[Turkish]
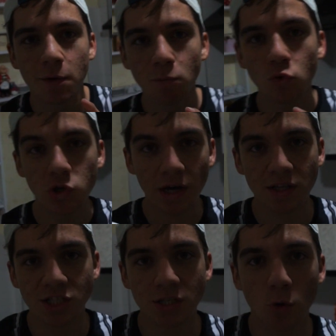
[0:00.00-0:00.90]
Bunu
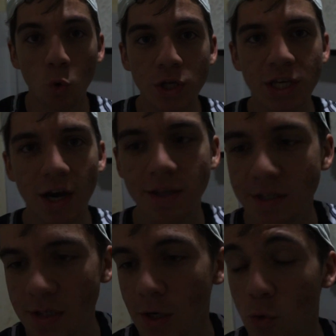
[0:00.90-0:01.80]
yaklaşık 12
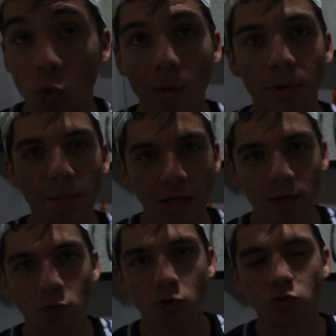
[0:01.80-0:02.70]
aydır dolapta
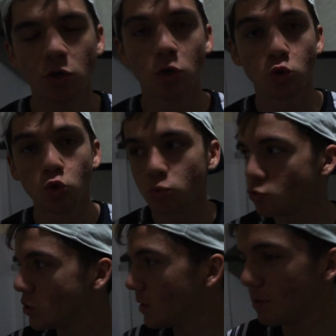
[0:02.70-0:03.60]
bekletiyoruz.
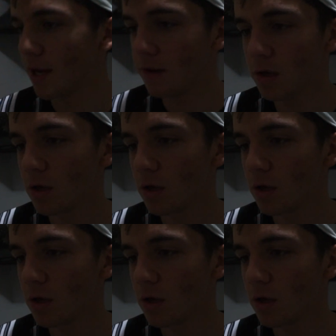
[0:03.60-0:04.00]
Çürümüş gibi yani.